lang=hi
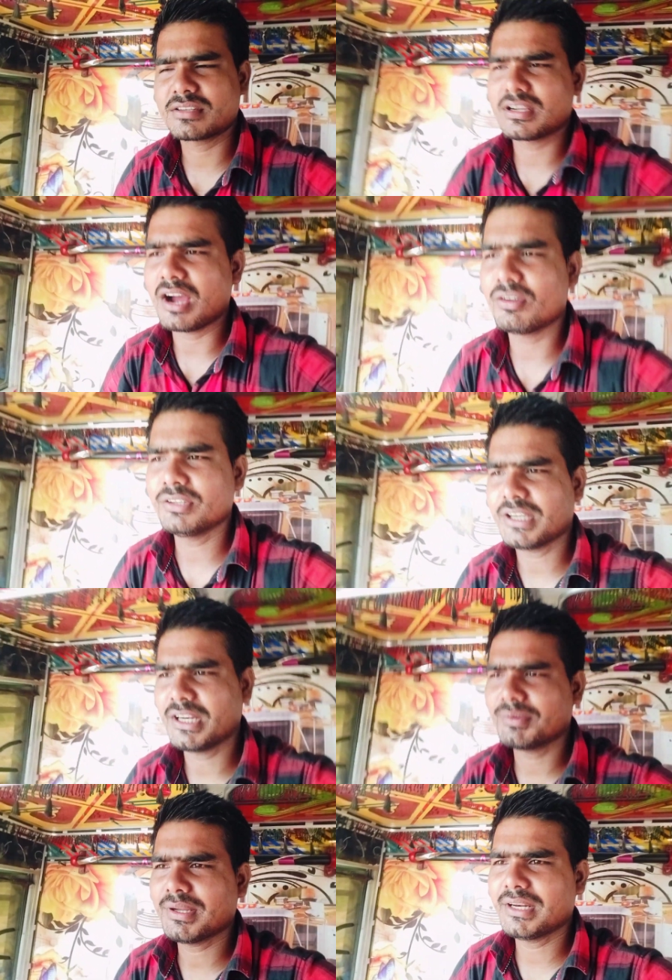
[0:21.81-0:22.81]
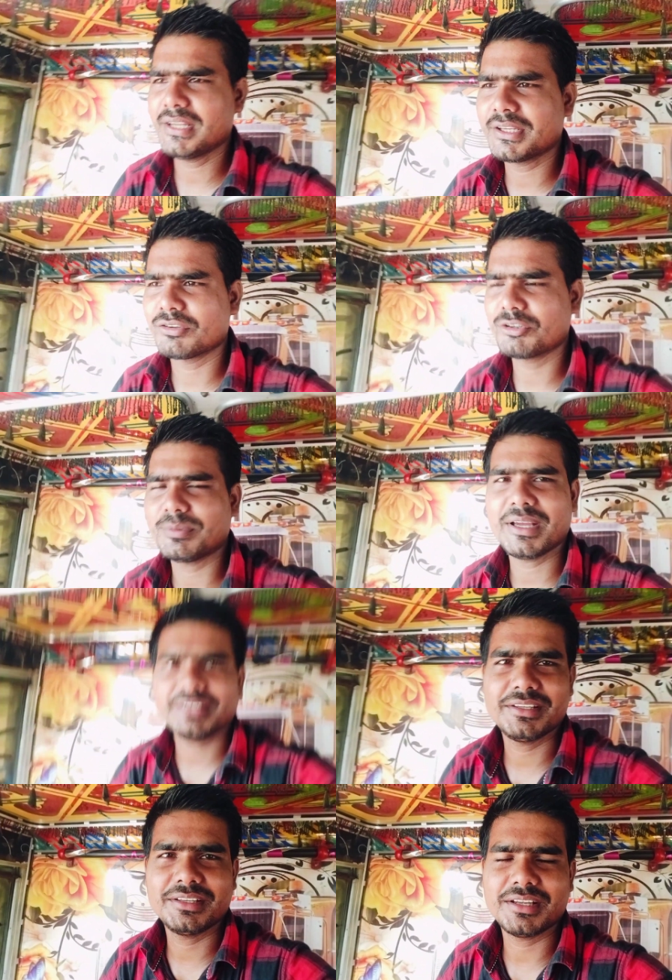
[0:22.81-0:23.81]
गांव दिखाने वाले हैं क्योंकि
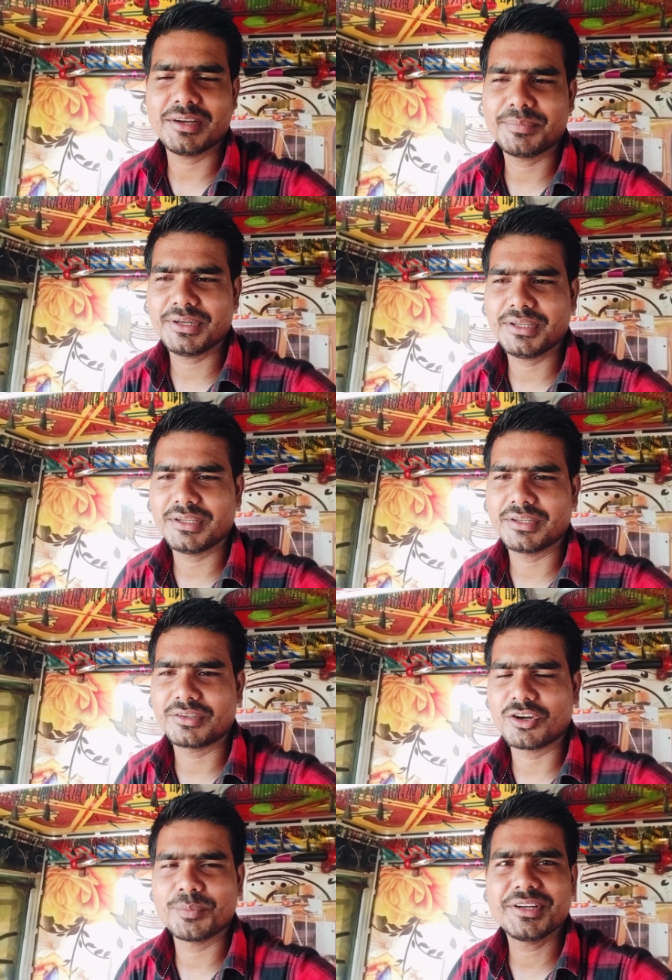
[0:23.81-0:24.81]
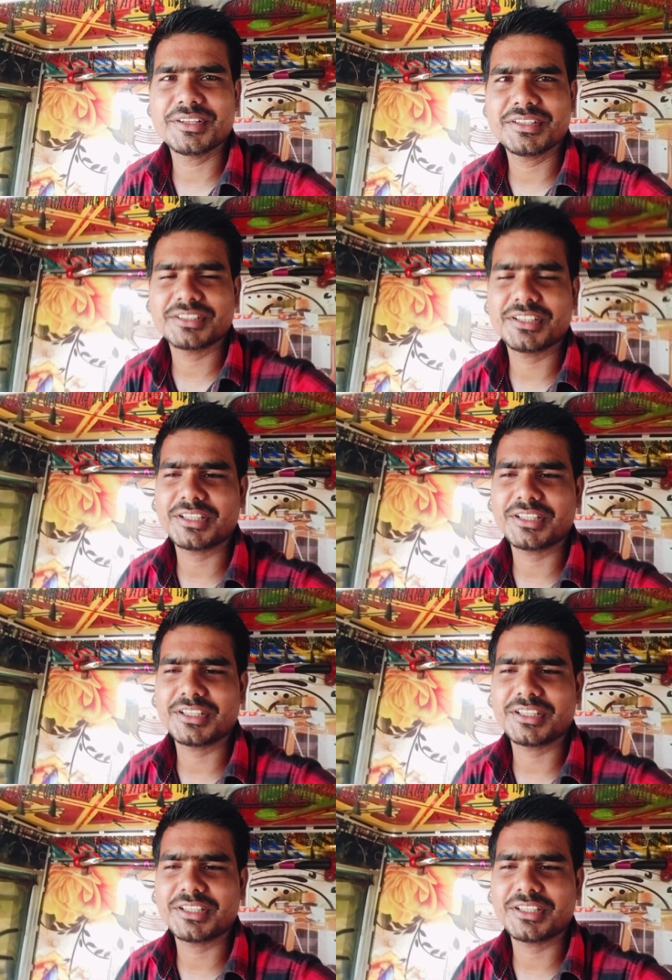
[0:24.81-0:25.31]
भाई अपने कमेंट किए थे